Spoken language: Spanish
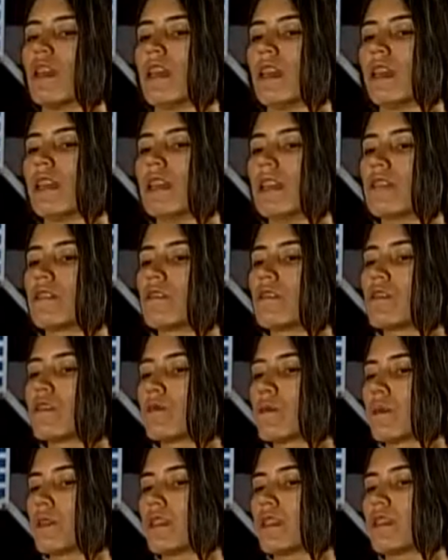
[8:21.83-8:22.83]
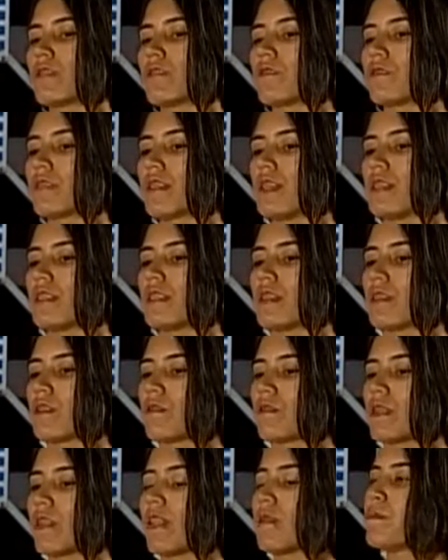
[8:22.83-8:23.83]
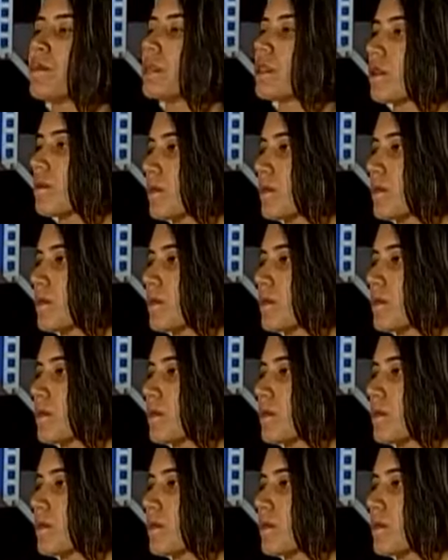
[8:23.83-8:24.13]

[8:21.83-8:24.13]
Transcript: y esos dos proyectos se desarrolla la pieza